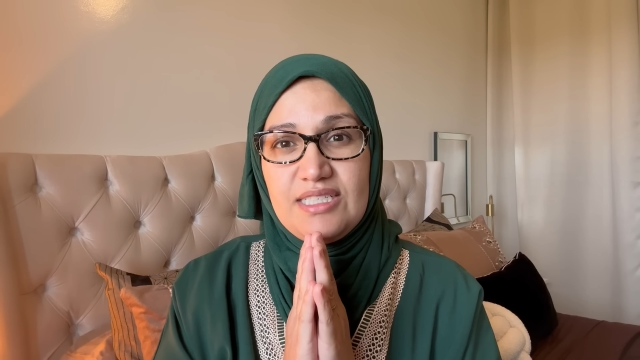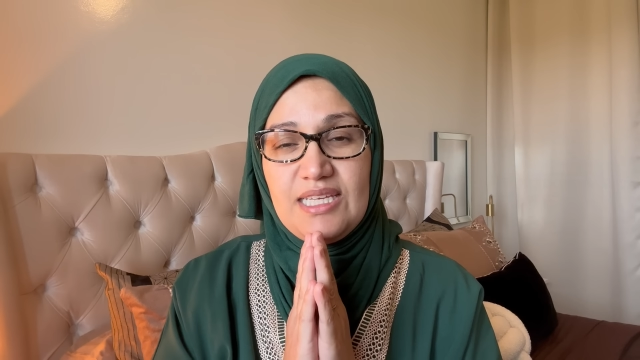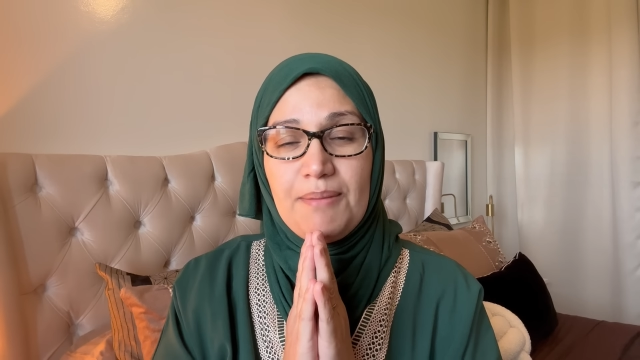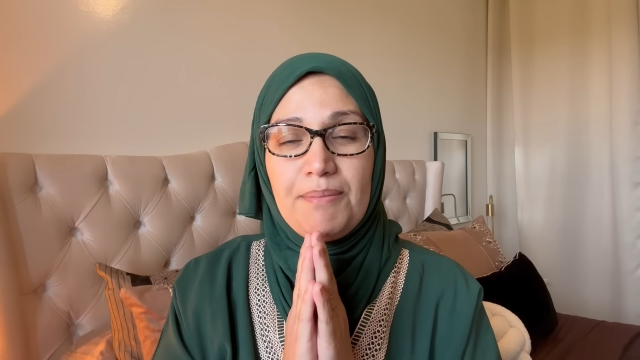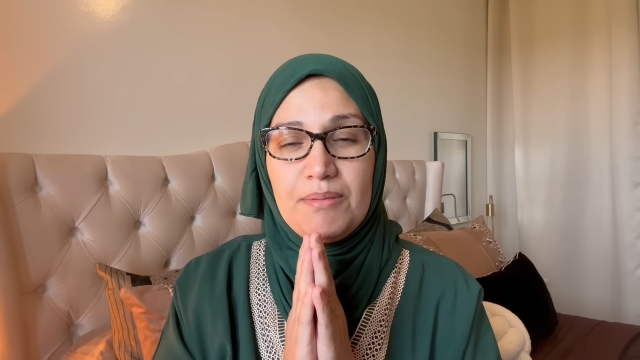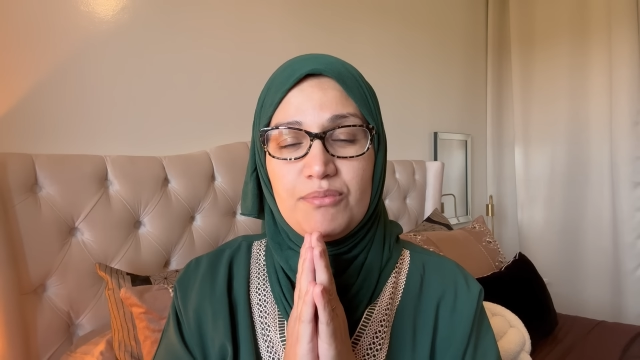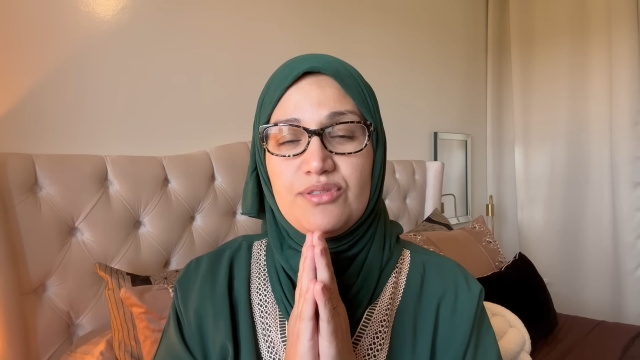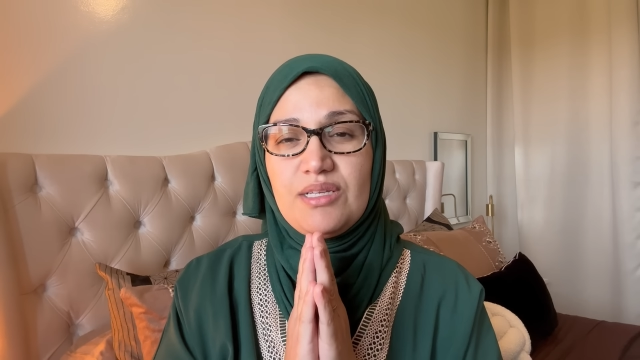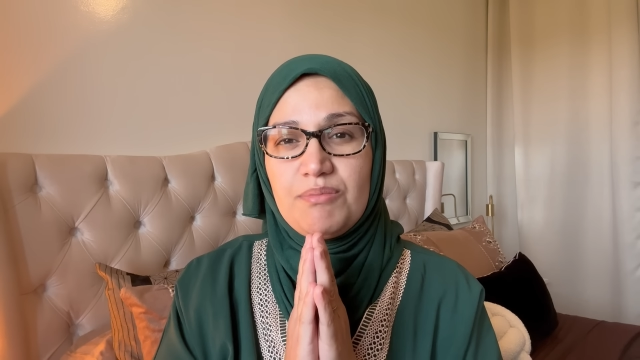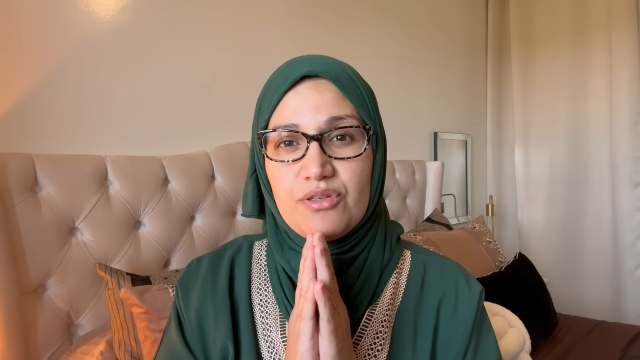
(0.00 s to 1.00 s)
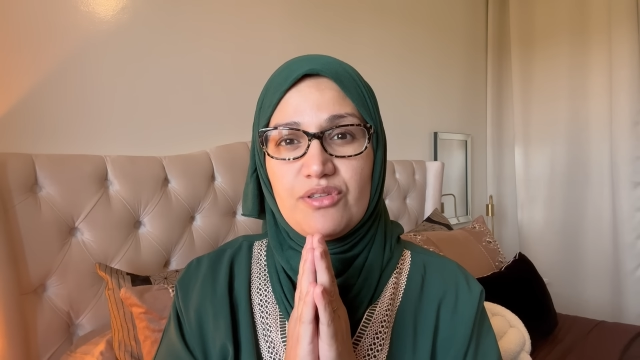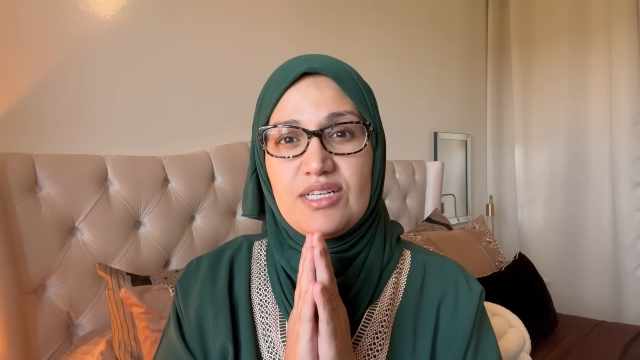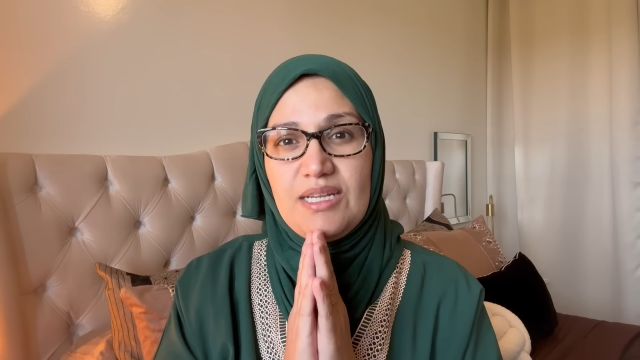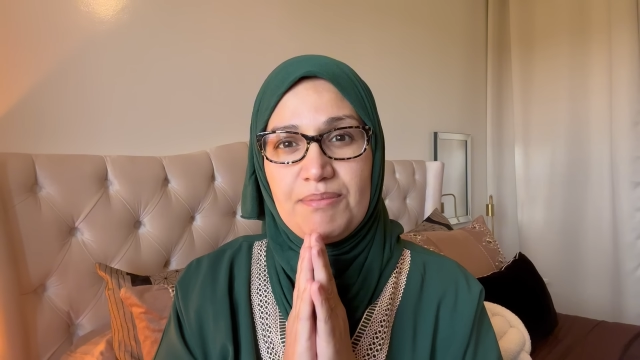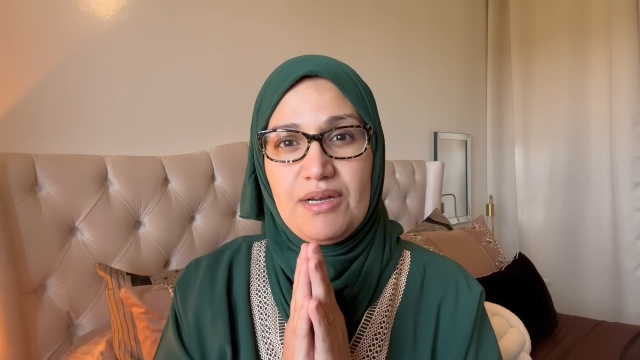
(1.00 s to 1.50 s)
Il n'y a pas plus important
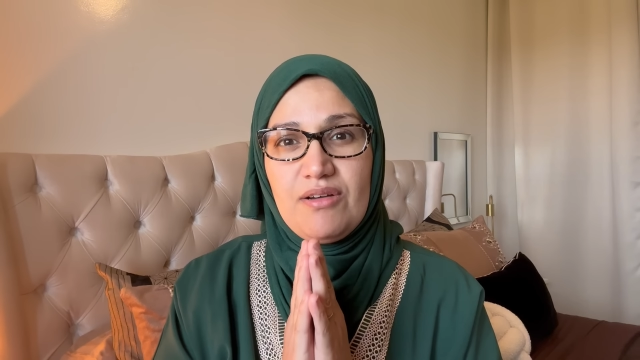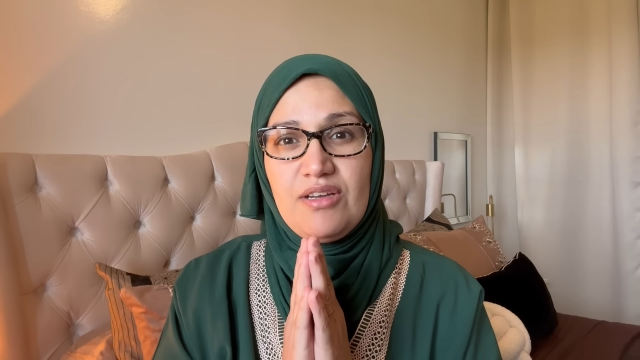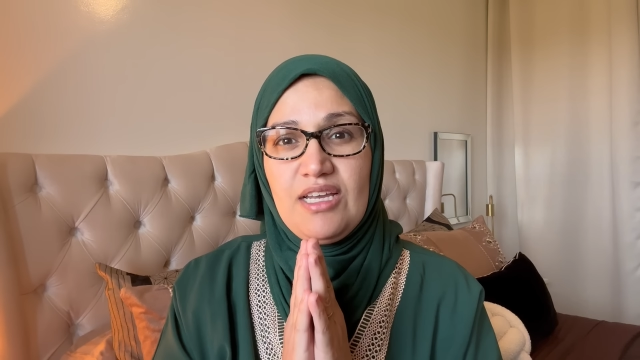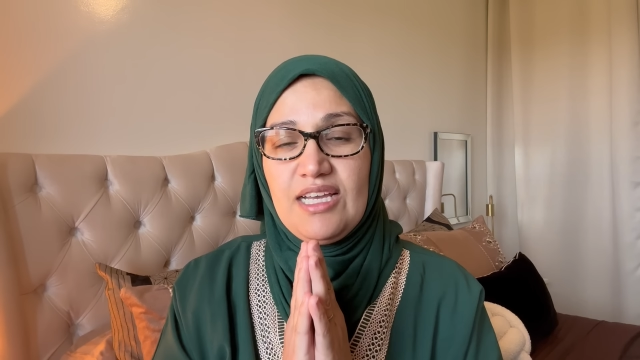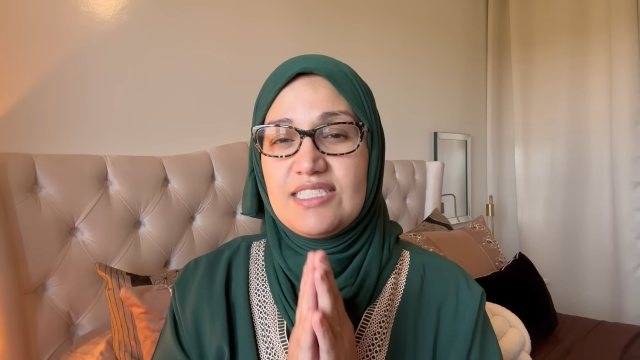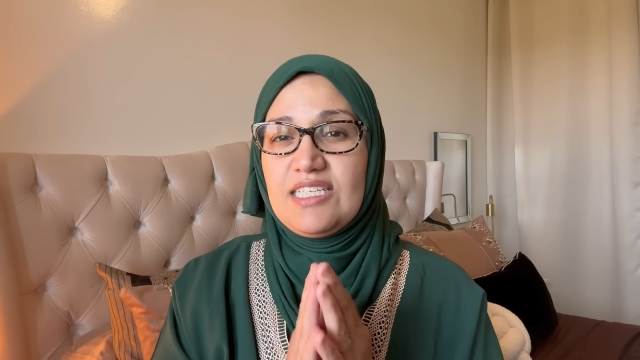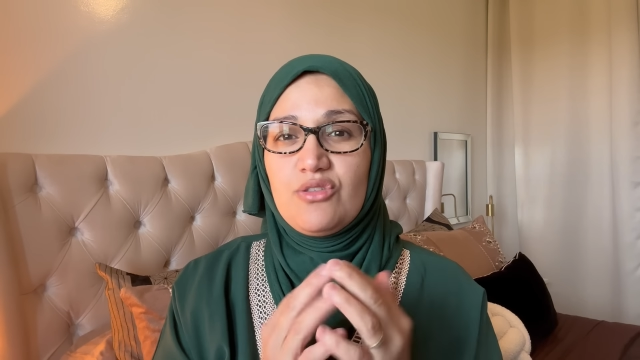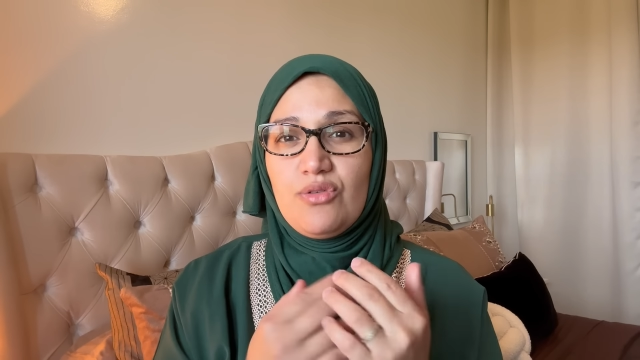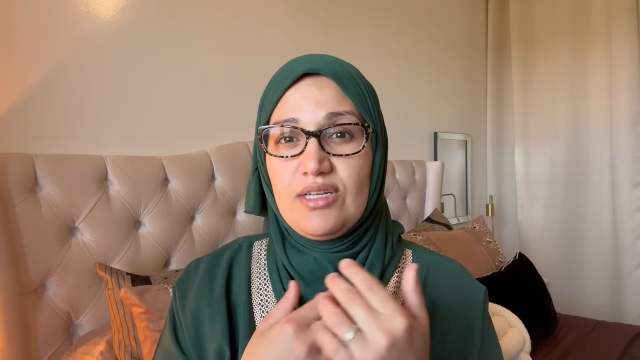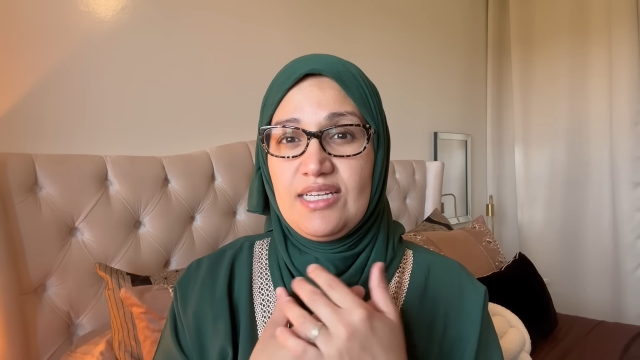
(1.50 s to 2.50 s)
que les parents. Que ce soit